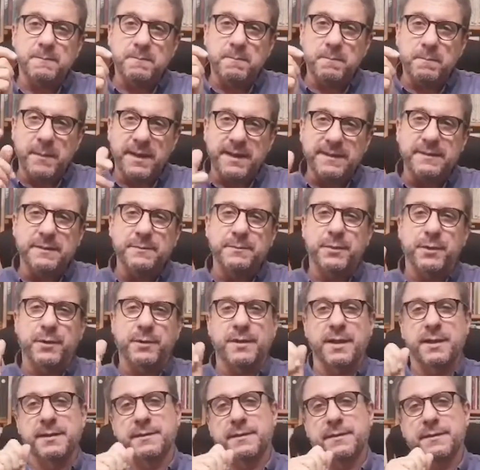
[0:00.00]
más
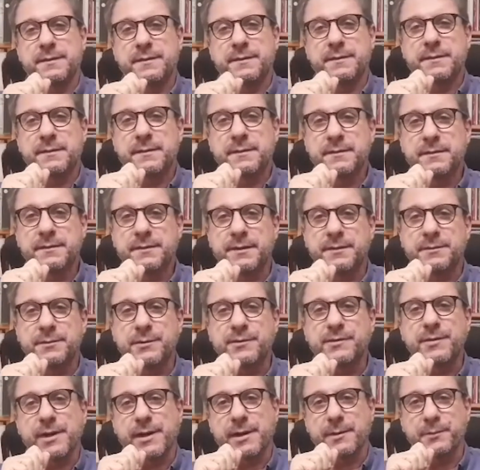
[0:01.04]
importantes de
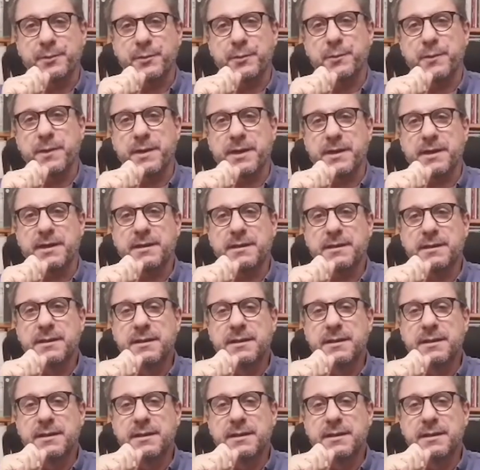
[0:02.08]
nuestra República,